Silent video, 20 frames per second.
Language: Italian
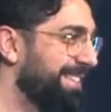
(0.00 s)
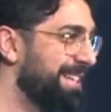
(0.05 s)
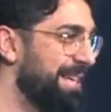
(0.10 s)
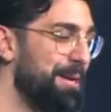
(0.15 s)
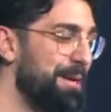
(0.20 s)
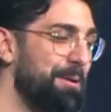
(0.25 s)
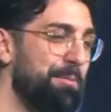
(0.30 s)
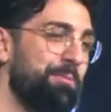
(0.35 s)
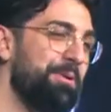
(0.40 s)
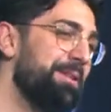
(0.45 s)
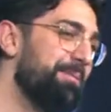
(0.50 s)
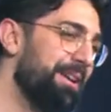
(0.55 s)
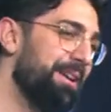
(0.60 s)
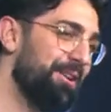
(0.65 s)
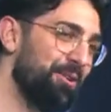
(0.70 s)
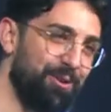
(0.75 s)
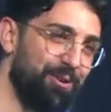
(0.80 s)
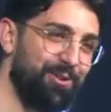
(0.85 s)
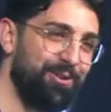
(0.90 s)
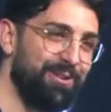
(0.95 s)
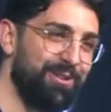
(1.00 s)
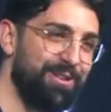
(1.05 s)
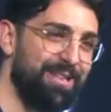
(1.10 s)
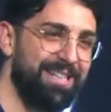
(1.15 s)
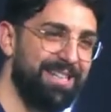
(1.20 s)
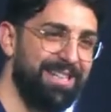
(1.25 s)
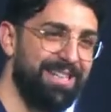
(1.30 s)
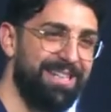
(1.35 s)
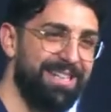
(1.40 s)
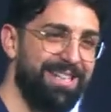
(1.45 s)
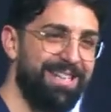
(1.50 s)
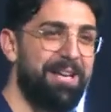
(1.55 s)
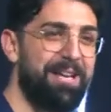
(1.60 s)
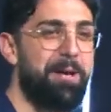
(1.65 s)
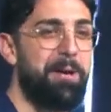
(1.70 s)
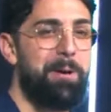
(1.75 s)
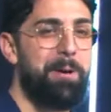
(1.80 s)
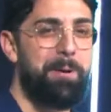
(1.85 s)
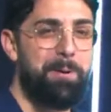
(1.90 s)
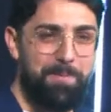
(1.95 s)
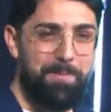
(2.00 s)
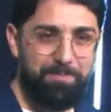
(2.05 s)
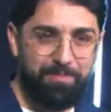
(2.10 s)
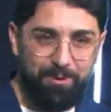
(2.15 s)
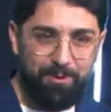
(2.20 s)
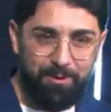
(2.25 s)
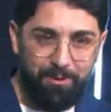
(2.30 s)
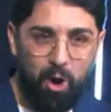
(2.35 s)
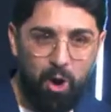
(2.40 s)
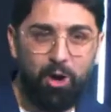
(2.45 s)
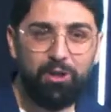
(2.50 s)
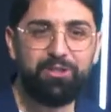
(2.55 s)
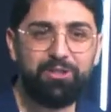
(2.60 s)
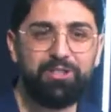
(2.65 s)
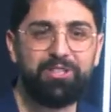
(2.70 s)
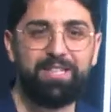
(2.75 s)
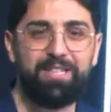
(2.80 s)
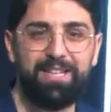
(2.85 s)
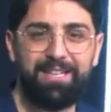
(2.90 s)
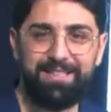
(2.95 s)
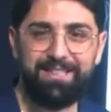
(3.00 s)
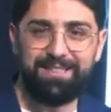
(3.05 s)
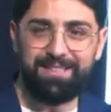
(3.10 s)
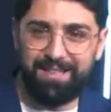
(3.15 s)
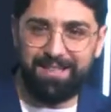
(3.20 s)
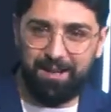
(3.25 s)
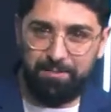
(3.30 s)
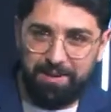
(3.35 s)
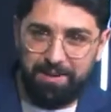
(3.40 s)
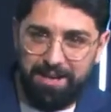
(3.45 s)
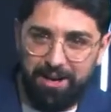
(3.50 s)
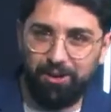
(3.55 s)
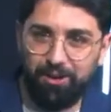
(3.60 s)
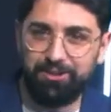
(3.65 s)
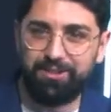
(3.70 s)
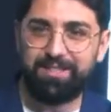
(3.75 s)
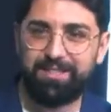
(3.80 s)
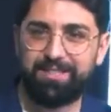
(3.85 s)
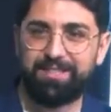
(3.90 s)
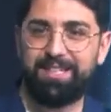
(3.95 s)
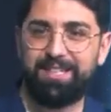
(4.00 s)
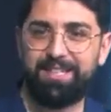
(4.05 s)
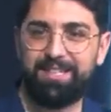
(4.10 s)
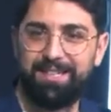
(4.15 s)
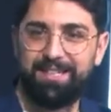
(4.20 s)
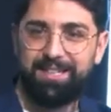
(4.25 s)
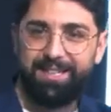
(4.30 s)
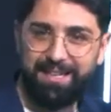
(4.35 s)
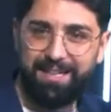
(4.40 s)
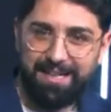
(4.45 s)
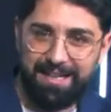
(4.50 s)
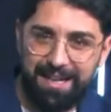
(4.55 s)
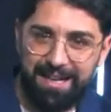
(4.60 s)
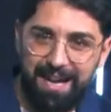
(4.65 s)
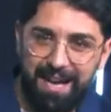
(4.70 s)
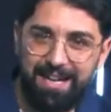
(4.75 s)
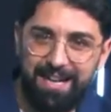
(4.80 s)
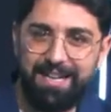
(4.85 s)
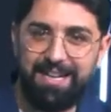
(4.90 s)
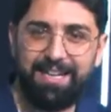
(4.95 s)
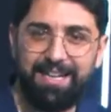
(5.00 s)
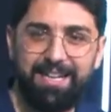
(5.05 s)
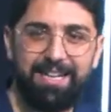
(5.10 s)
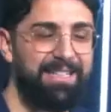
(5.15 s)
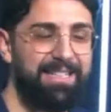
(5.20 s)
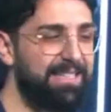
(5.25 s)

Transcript: prima no, ossa delle mie ossa, carne,